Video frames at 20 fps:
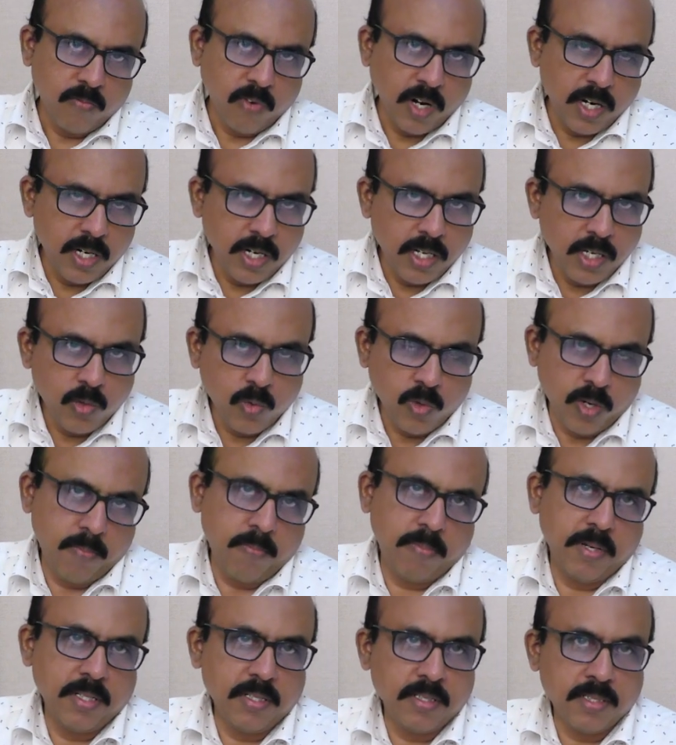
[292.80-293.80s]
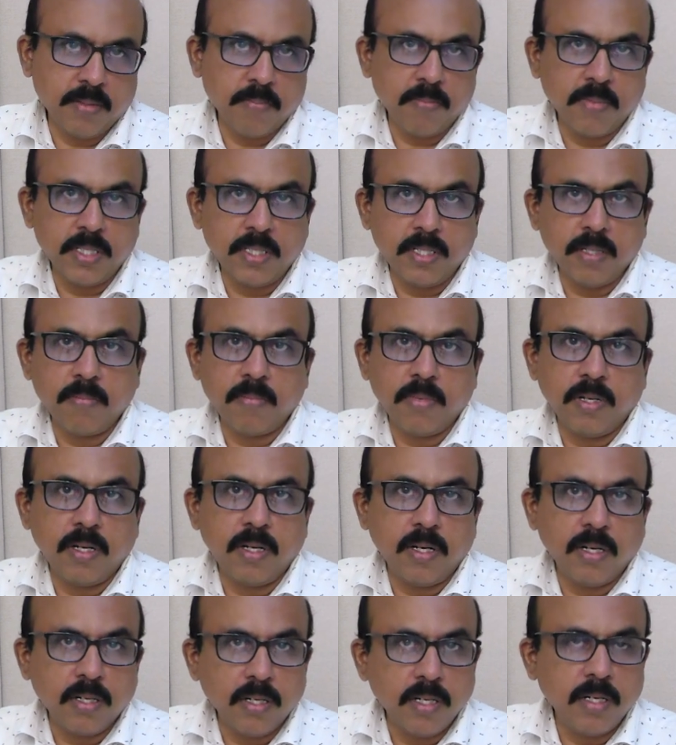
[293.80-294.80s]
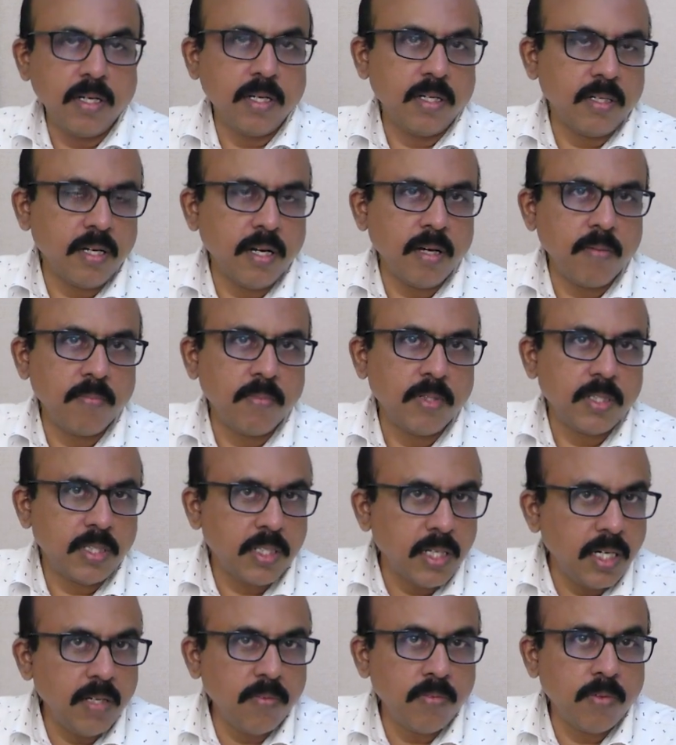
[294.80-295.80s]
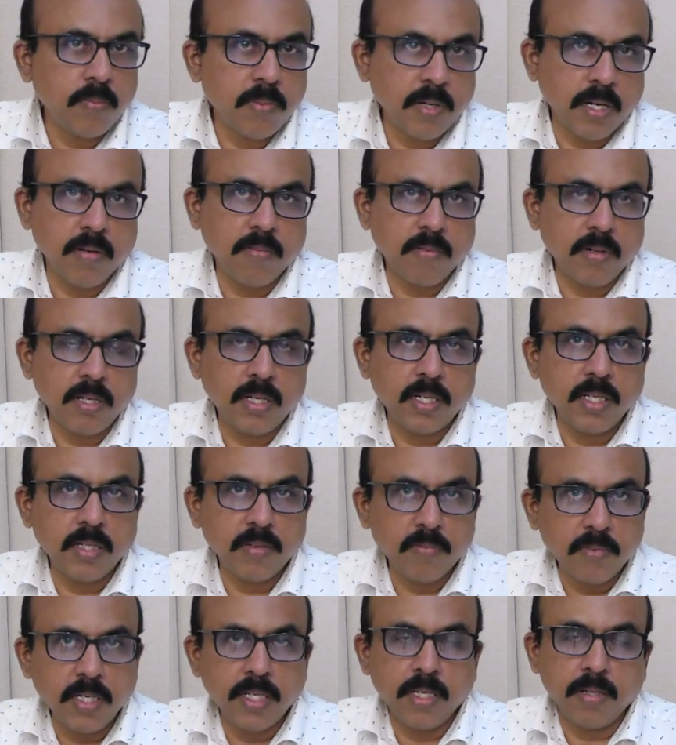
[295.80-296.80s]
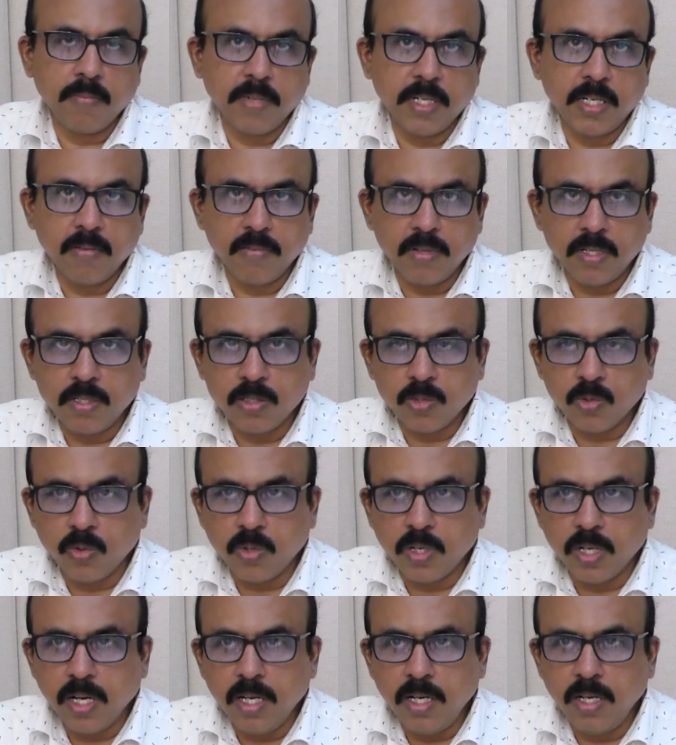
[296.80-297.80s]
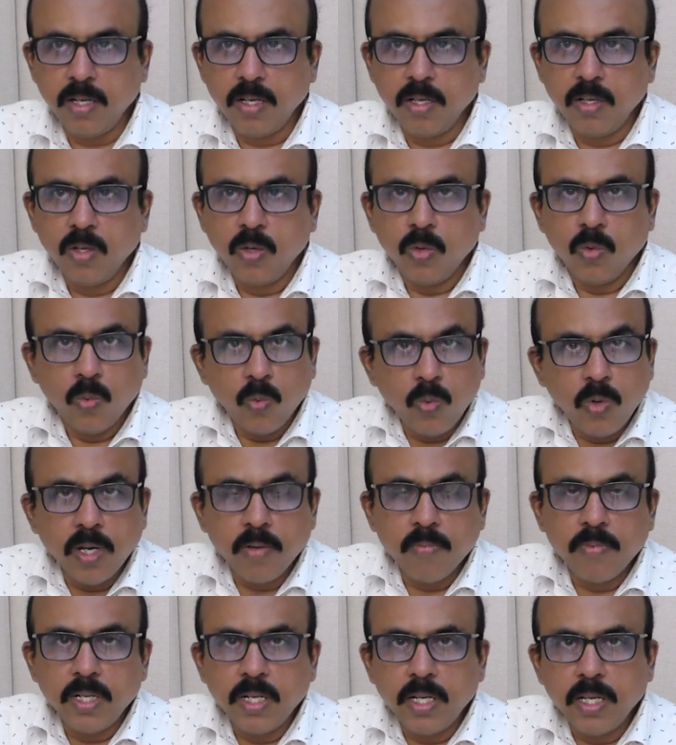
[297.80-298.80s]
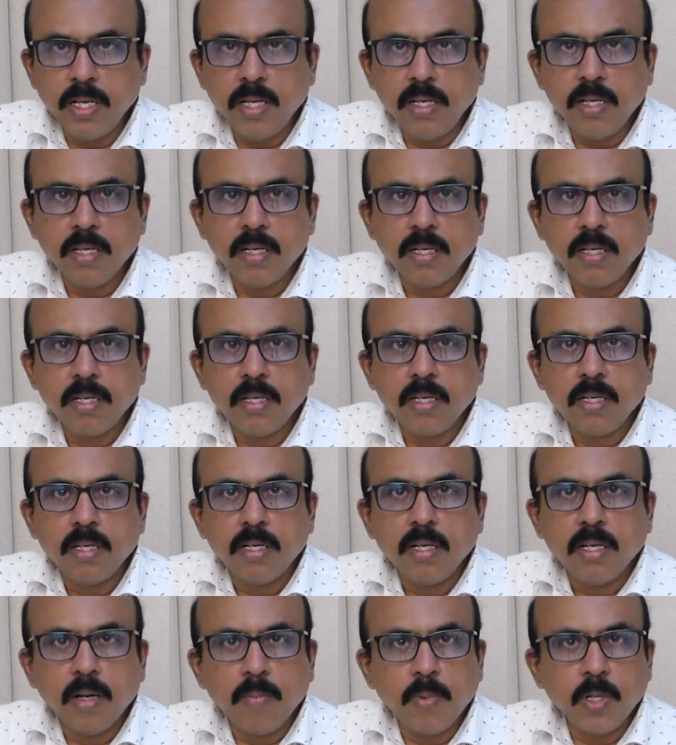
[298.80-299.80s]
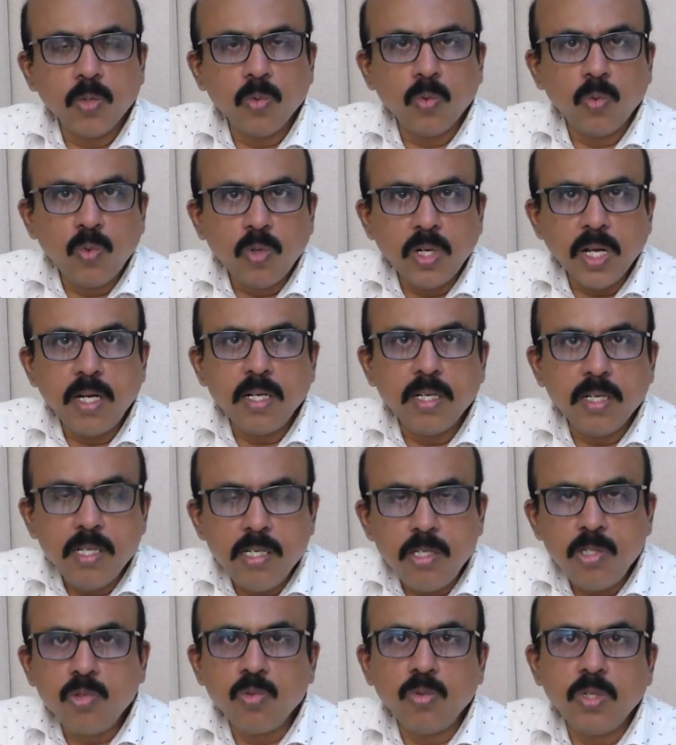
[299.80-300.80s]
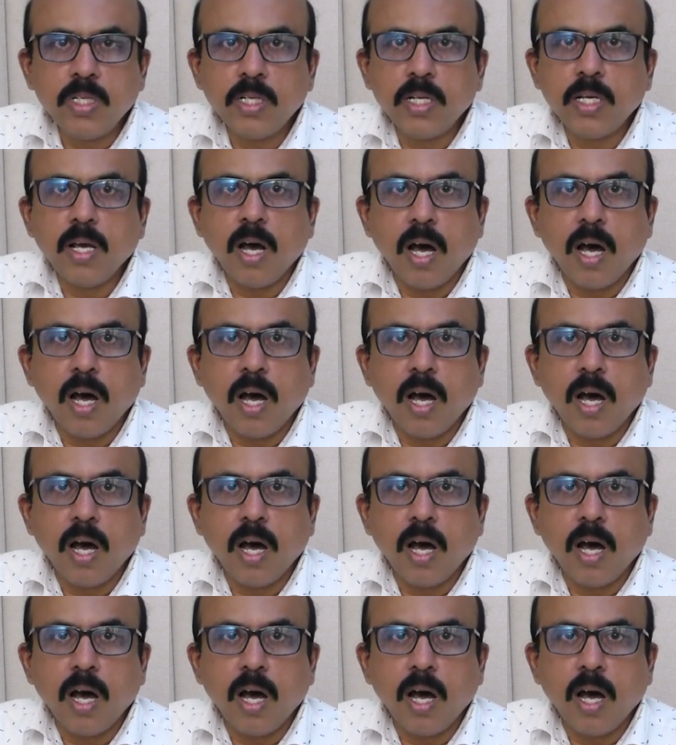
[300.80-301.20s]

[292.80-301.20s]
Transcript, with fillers: வண்டி குறைப்பது சம்பந்தமாக நாம் தெளிவு பெற வேண்டிய விடயம் என்னவென்று சொன்னால் உணவிலே எமது உடல் இன்சுலினை